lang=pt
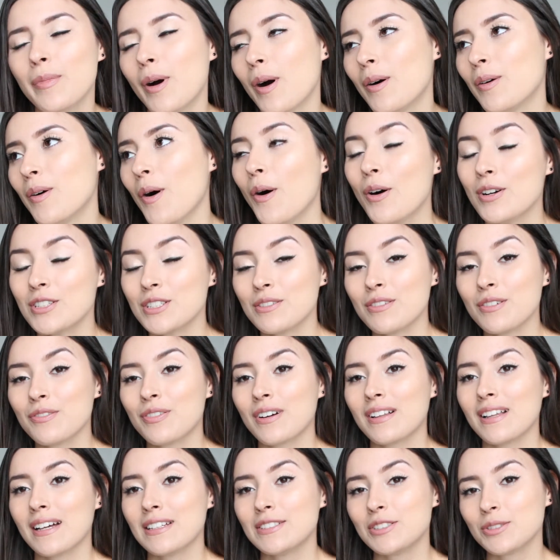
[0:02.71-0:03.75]
Bom, hoje eu vim
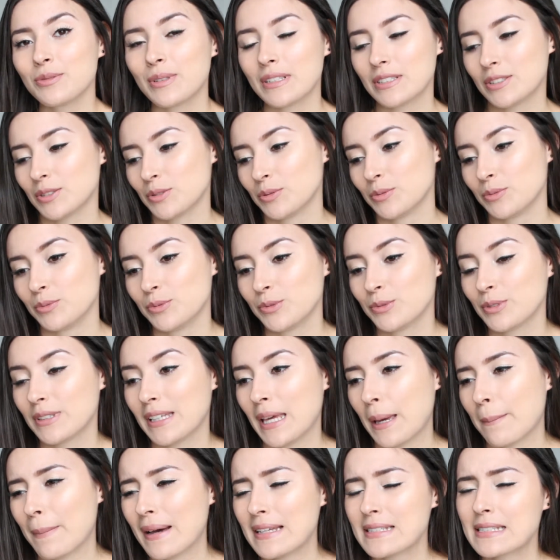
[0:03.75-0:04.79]
falar de um assunto
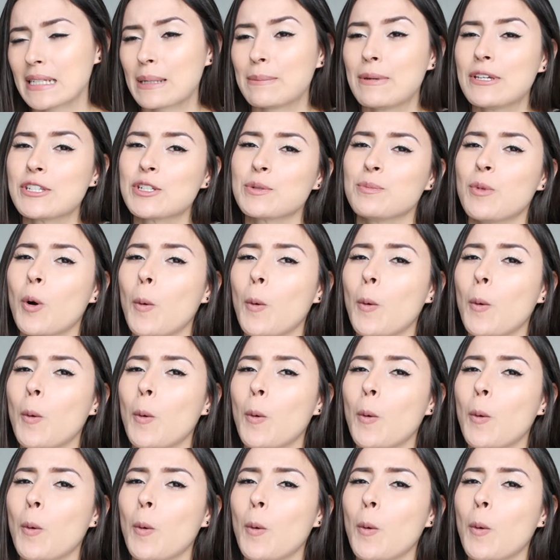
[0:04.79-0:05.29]
que é basicamente